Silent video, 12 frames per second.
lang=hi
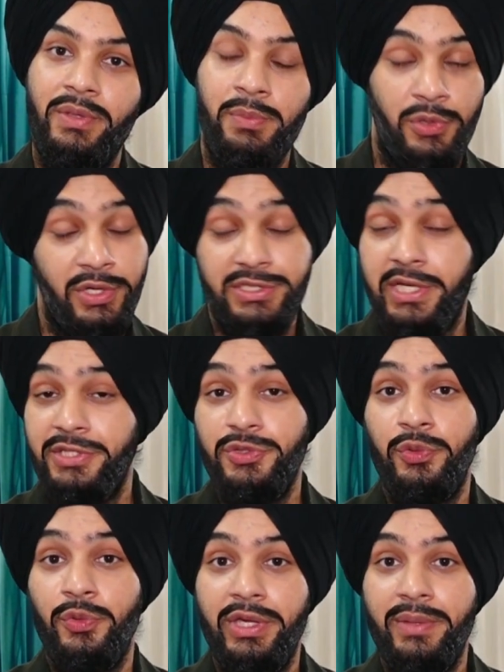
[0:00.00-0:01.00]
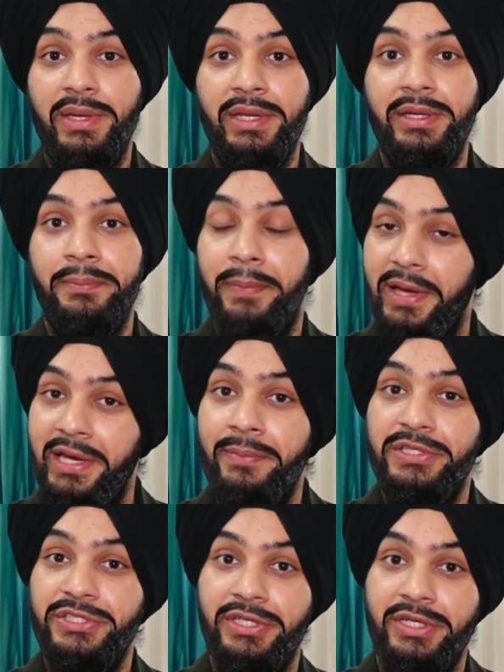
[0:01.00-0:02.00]
बिकॉज एज यू नो ये मेरी पहली
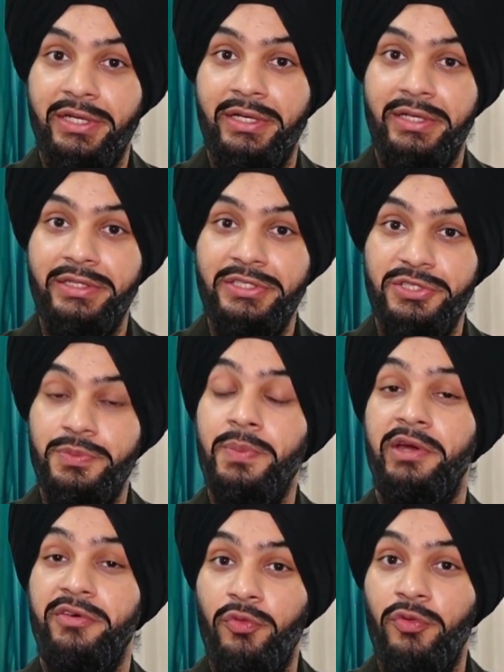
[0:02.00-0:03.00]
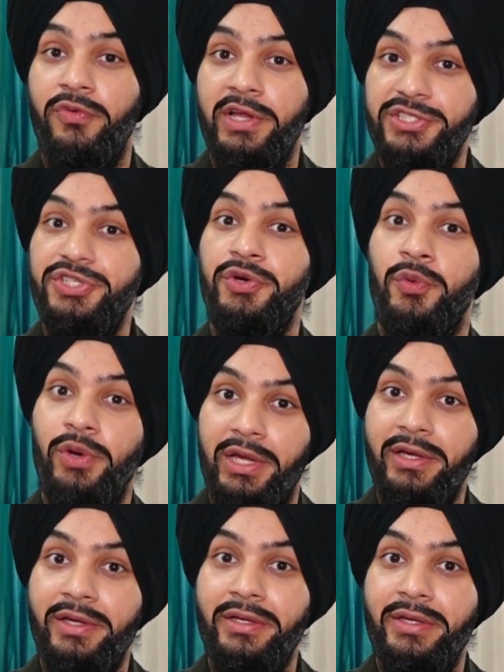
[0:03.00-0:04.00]
पिक्चर है जिसमें मेरा फुल फ्लेज रोल है